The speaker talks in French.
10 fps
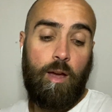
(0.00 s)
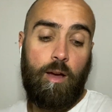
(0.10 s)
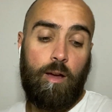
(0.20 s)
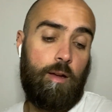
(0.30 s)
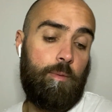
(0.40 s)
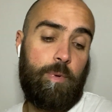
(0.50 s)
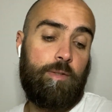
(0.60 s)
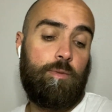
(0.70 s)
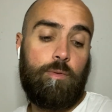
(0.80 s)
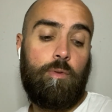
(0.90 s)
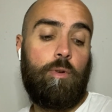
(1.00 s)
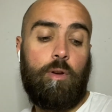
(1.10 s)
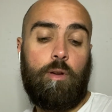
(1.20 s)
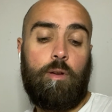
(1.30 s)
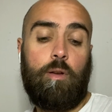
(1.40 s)
euh, parce que
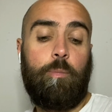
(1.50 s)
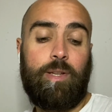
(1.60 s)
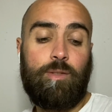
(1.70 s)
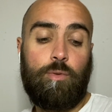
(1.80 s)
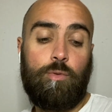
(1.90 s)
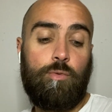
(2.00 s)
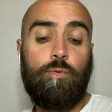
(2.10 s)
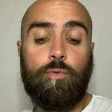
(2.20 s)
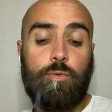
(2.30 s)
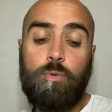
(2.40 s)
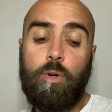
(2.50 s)
euh, parce que du coup